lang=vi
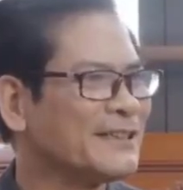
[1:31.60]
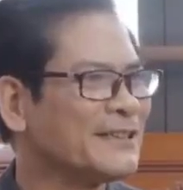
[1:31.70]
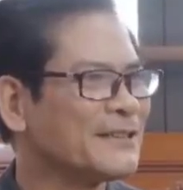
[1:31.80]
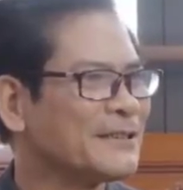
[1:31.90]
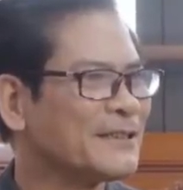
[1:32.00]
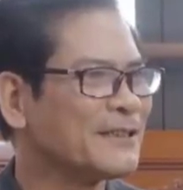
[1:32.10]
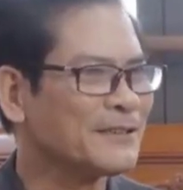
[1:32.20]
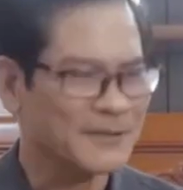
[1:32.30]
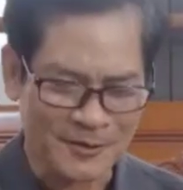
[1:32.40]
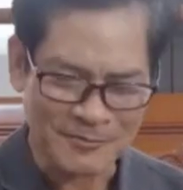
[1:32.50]
đi
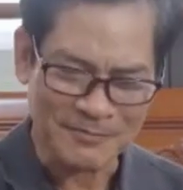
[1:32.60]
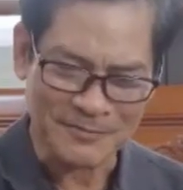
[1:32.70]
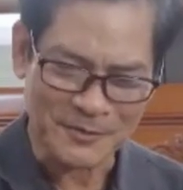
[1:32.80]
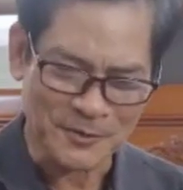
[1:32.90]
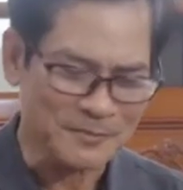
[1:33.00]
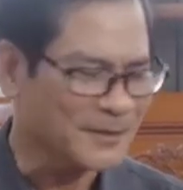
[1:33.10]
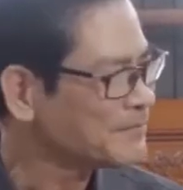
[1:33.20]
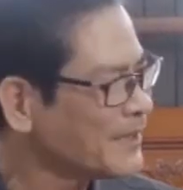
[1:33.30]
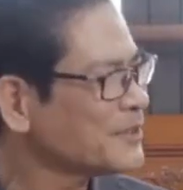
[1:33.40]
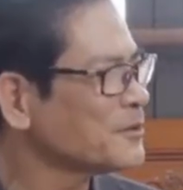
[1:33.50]
rót chú,
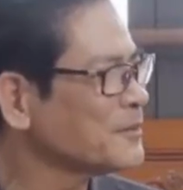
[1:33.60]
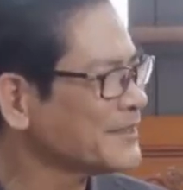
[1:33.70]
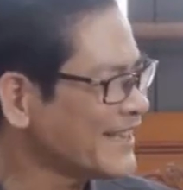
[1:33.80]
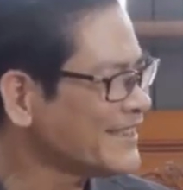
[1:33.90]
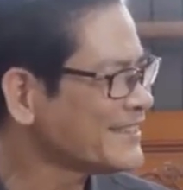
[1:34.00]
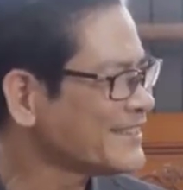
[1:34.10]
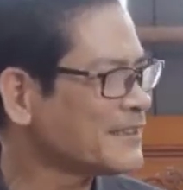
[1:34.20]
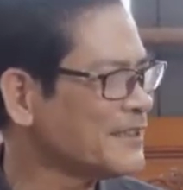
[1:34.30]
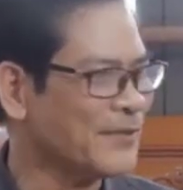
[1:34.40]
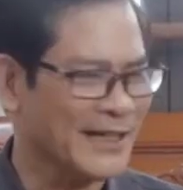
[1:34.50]
mời chú một chén.
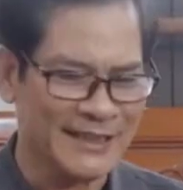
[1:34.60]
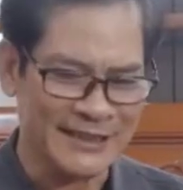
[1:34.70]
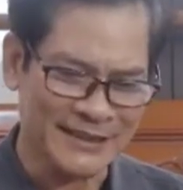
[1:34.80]
Thế khi về